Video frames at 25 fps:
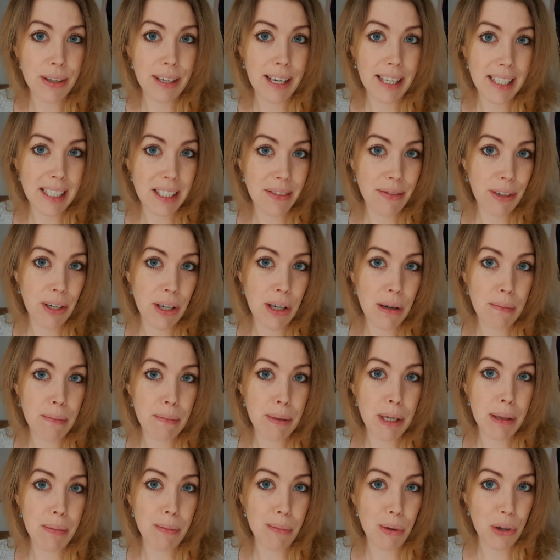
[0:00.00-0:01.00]
letzte Woche
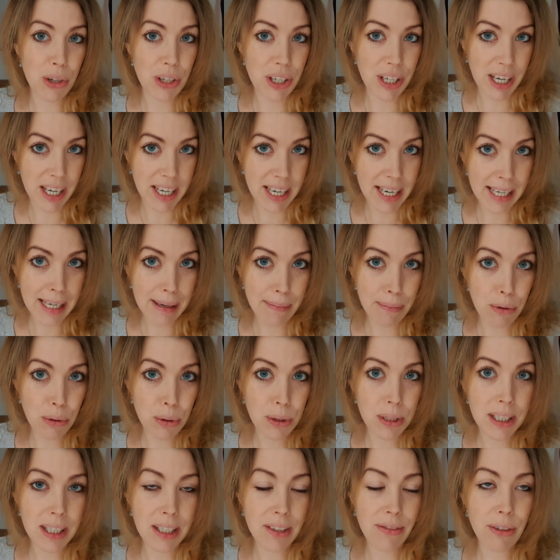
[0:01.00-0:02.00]
mit Moderna
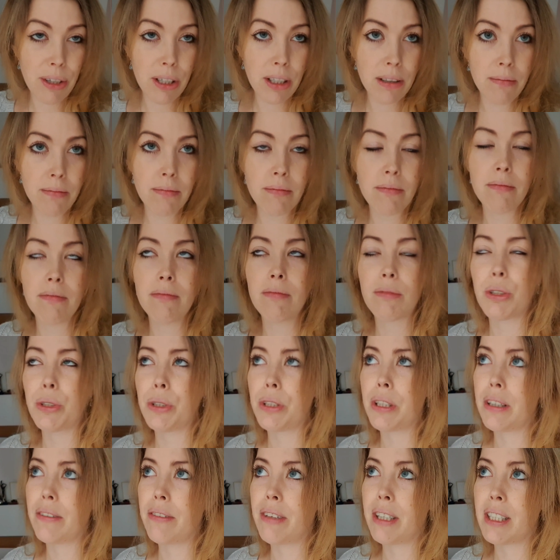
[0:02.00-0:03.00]
geboostert worden.
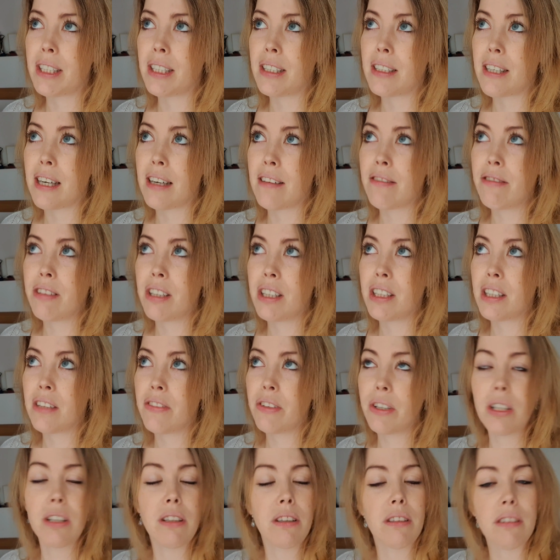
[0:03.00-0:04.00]
Oder war es jetzt Anfang der Woche?